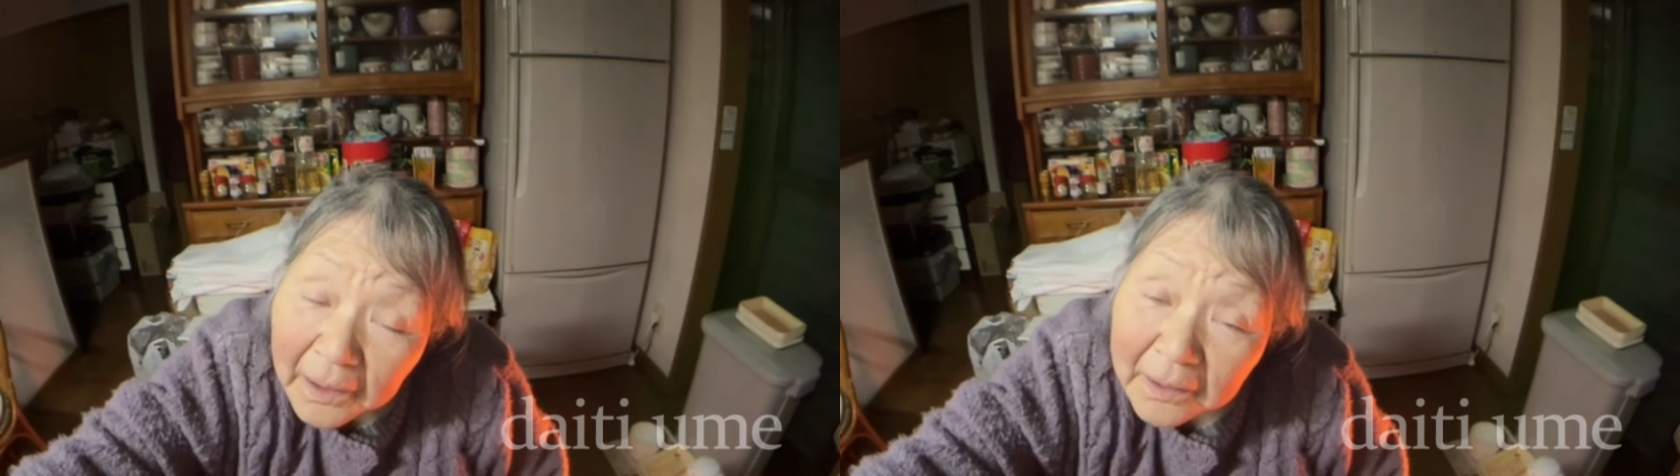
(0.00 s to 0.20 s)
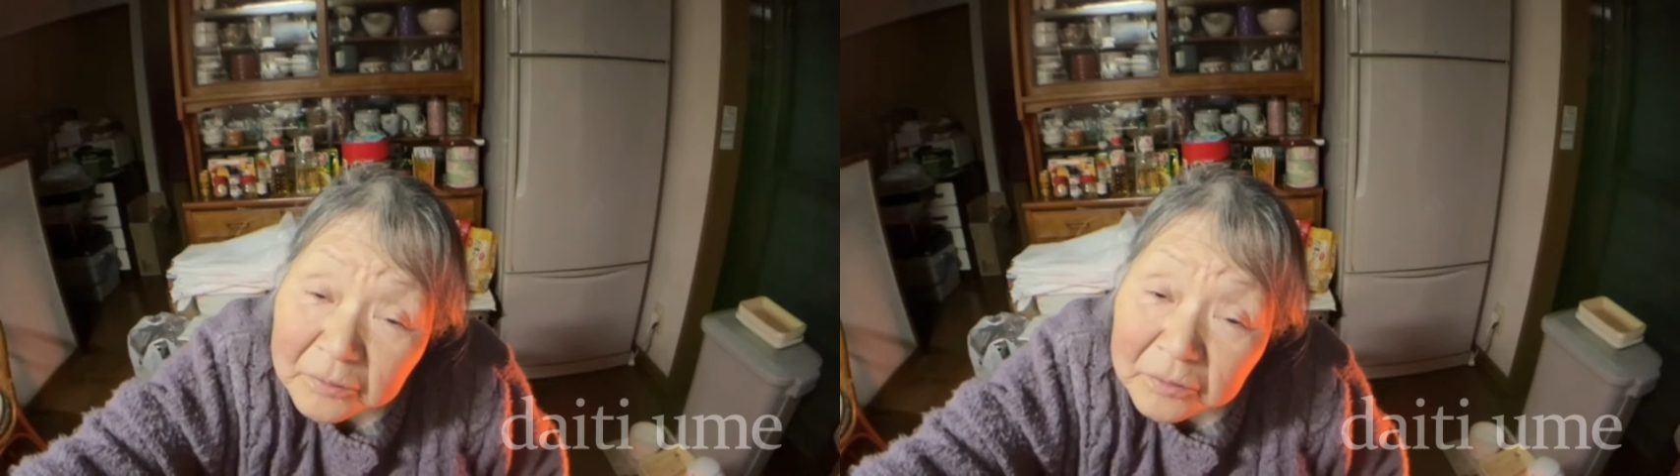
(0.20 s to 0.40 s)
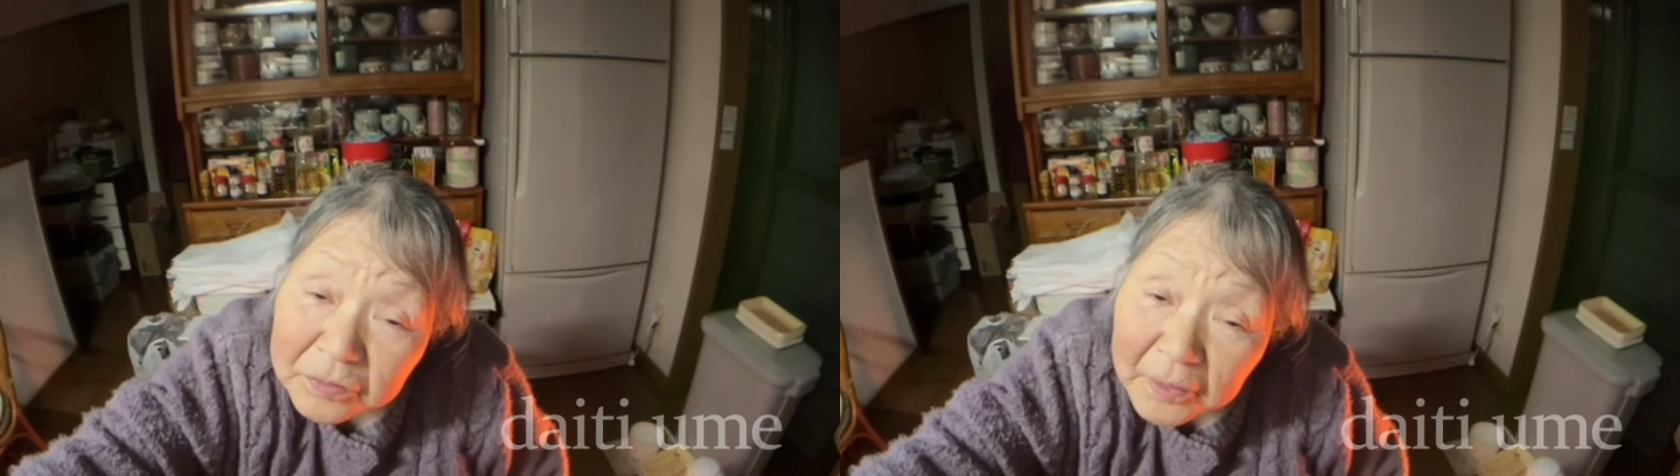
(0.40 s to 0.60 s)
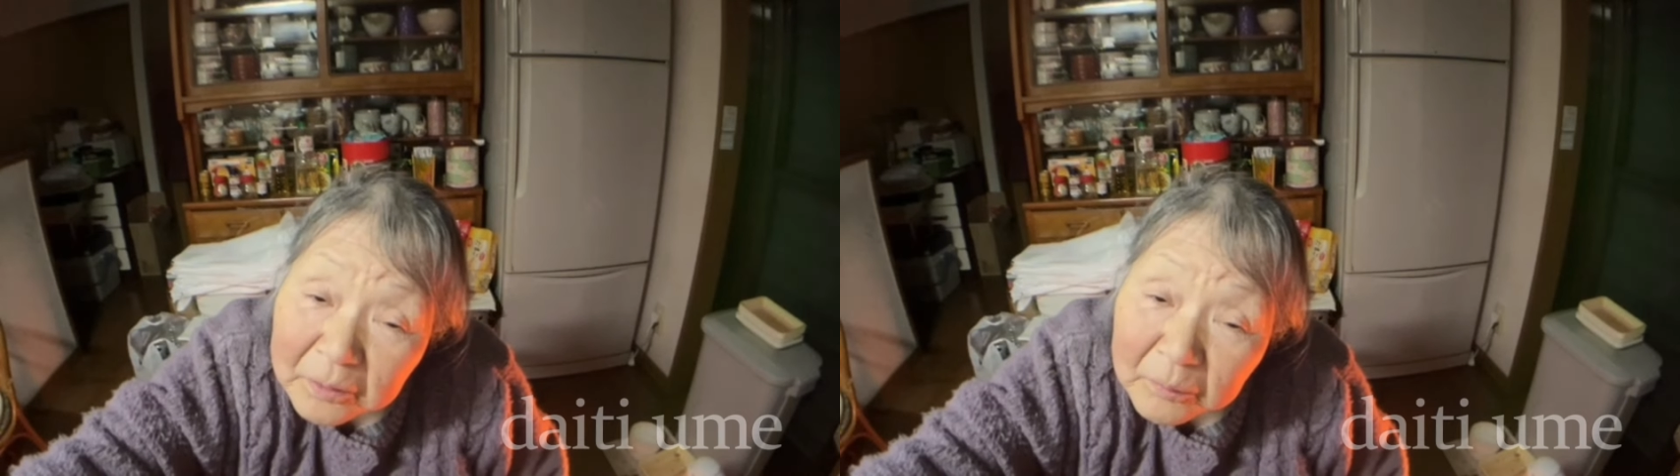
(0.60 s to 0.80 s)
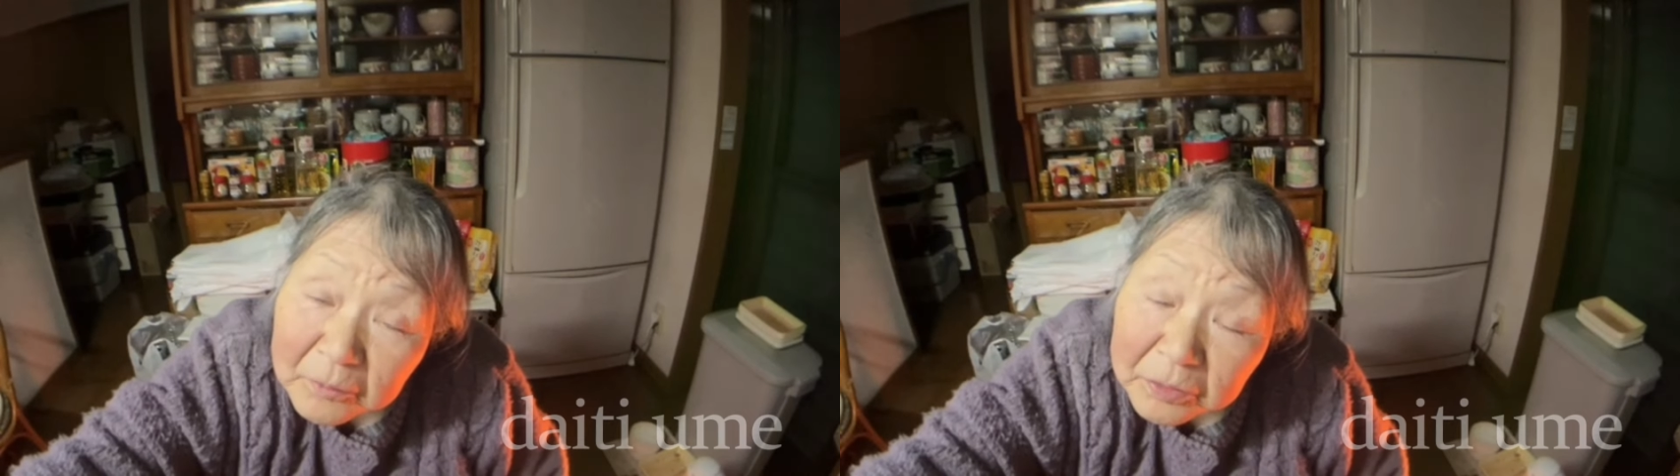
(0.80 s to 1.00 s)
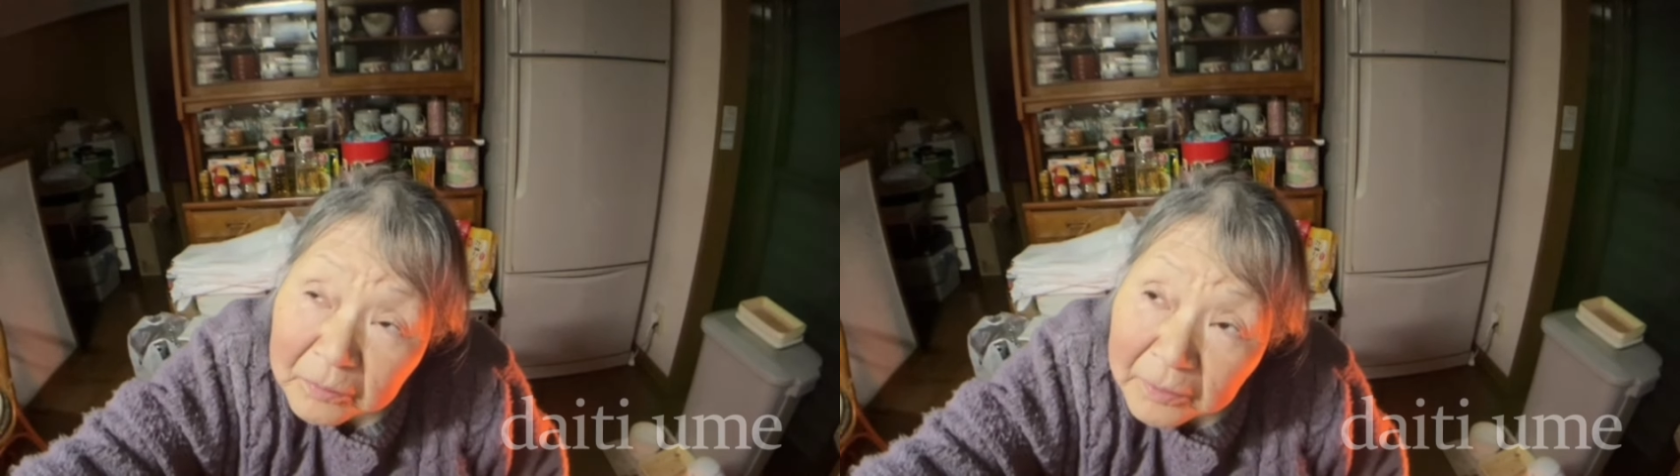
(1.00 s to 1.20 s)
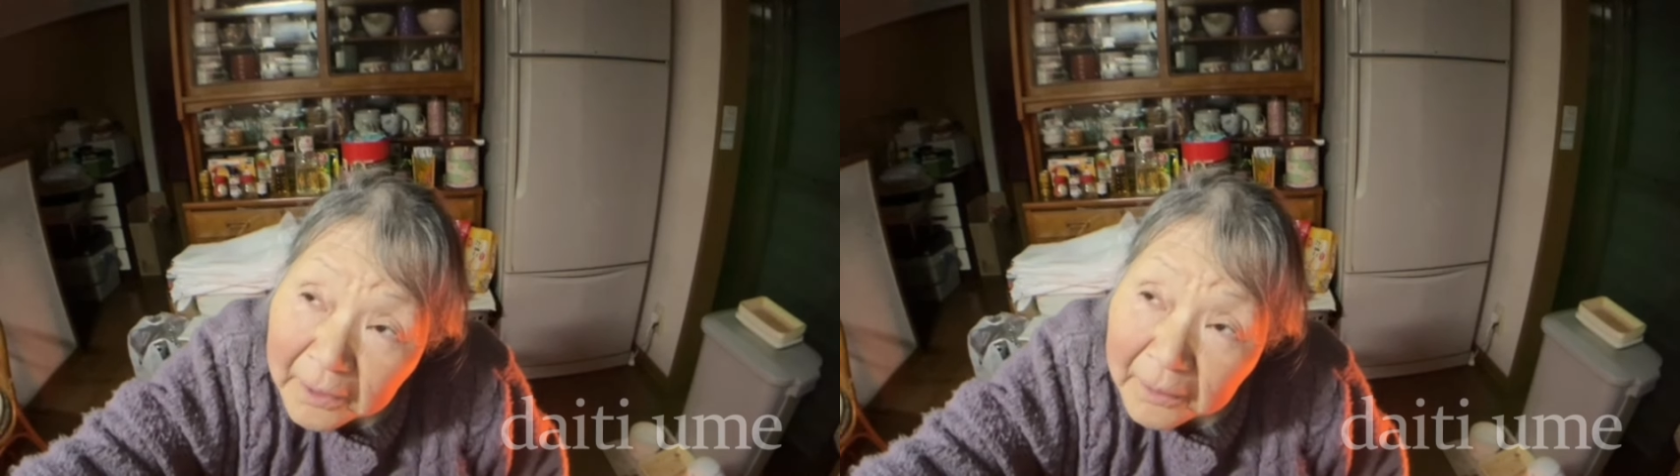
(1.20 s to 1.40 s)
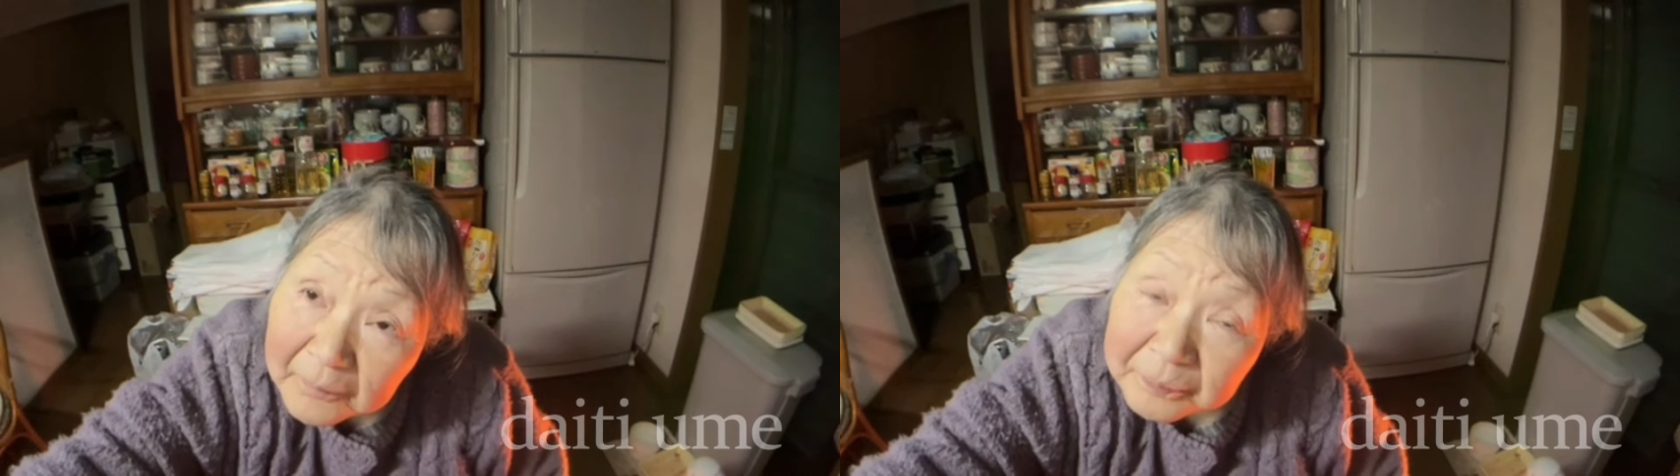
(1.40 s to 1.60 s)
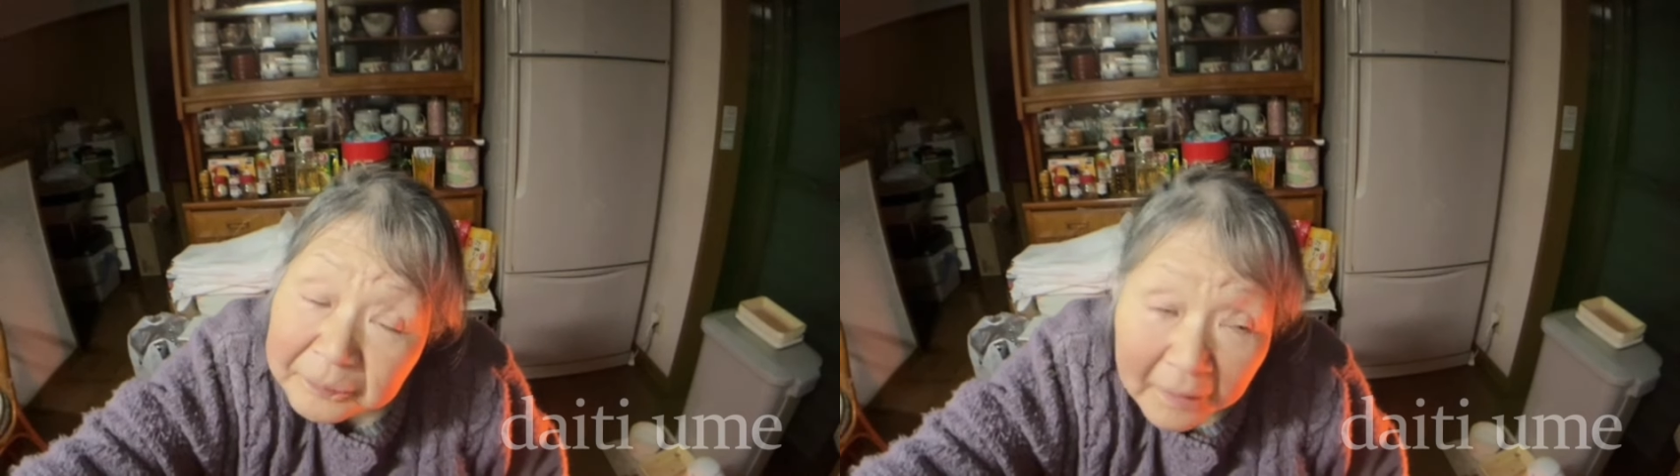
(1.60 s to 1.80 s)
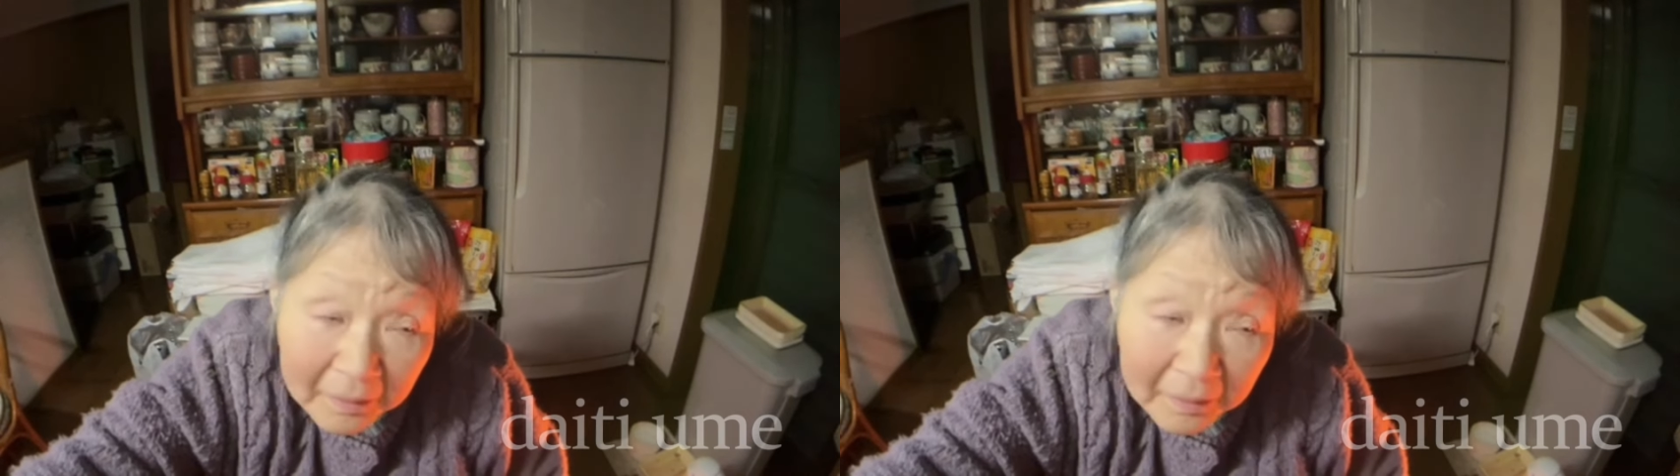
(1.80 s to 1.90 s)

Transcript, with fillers: あいうの頼むとね